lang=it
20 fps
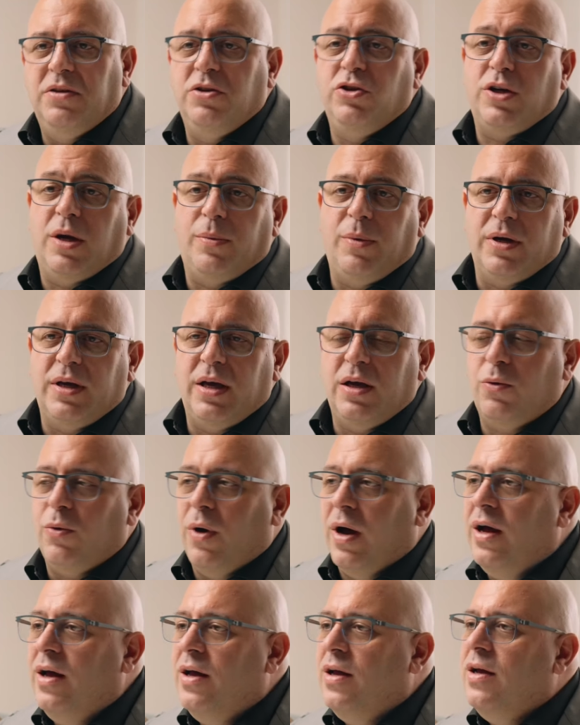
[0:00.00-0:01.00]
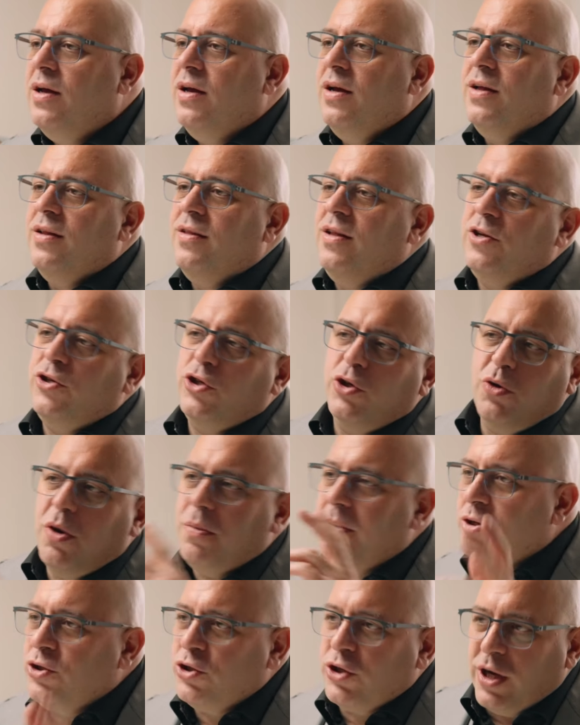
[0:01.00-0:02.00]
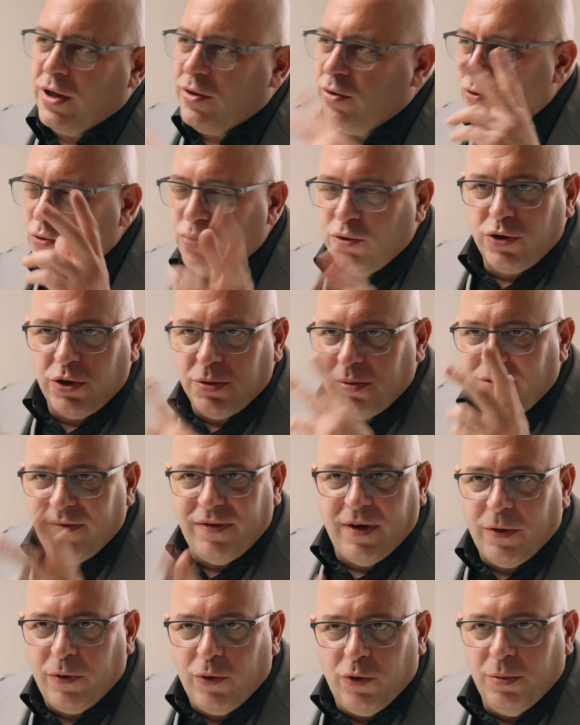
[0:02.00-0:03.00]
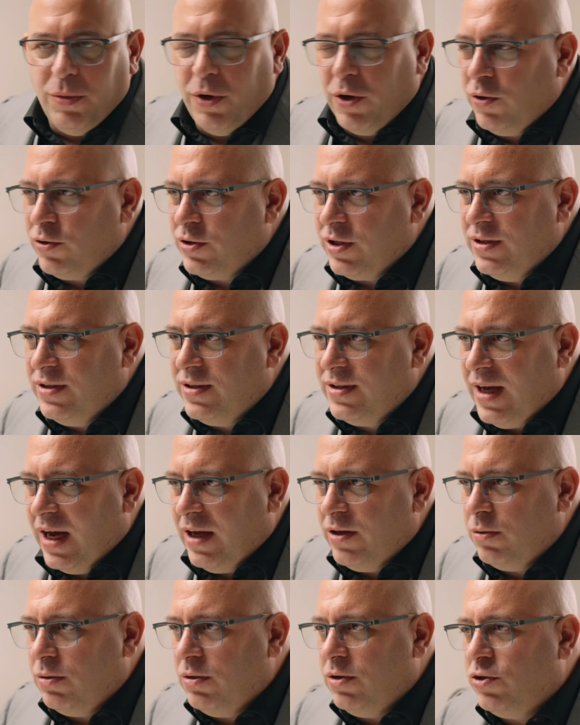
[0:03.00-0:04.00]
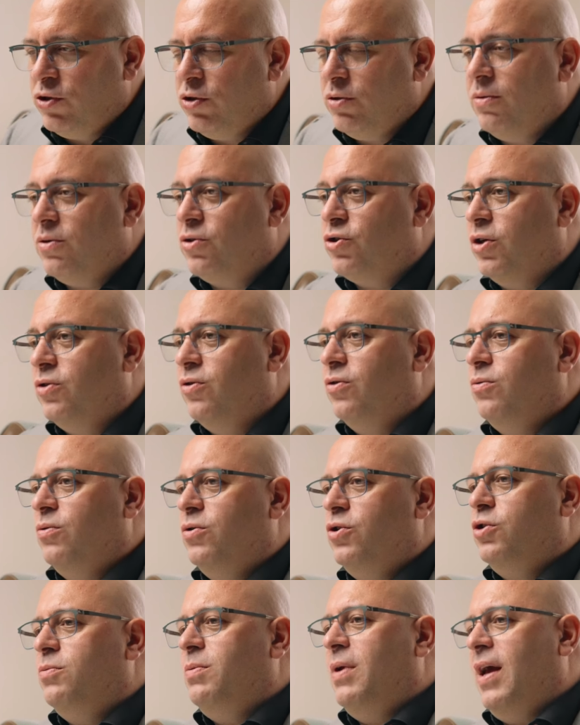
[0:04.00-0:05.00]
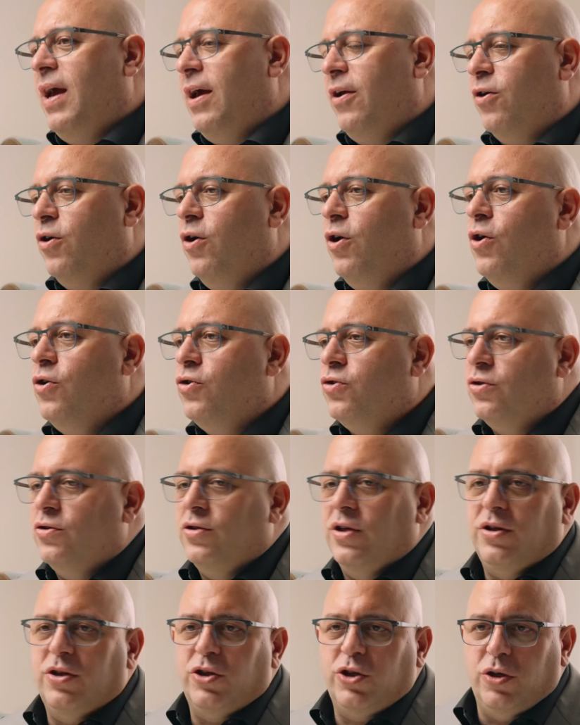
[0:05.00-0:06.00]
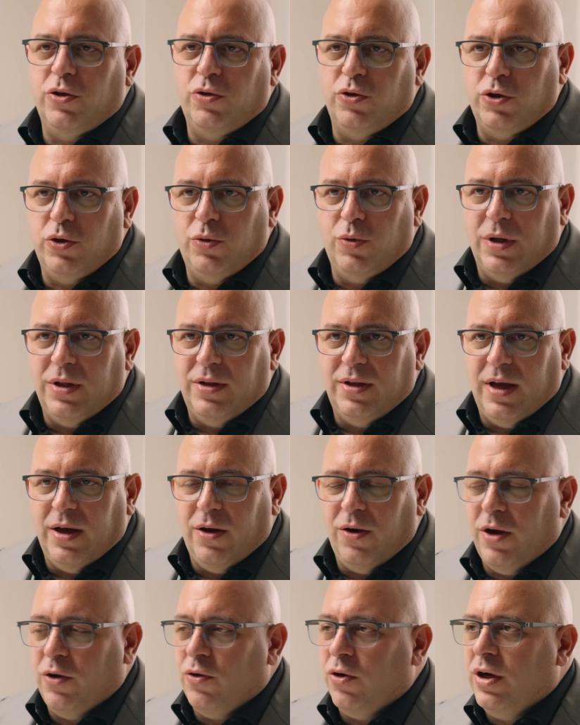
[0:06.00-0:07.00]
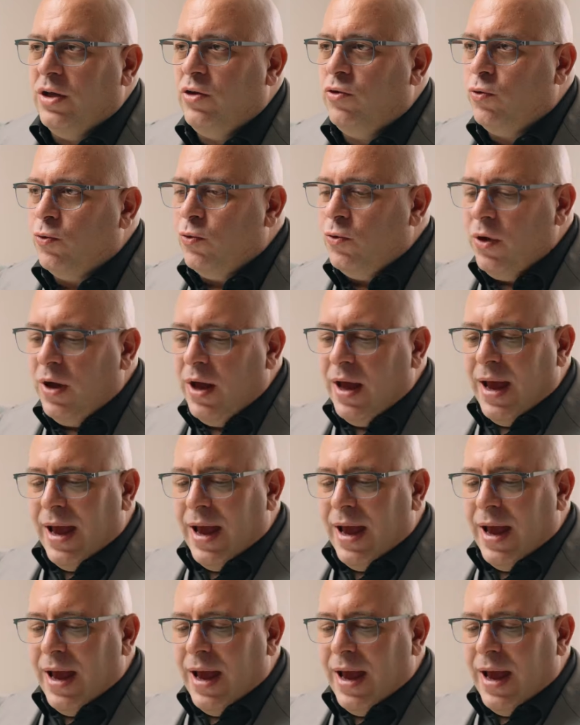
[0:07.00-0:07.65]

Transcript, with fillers: Diciamo anche qua del 5%, giusto per fare un numero sensato, quindi il 5% di 15.000 euro sono 750 euro. Ecco che tu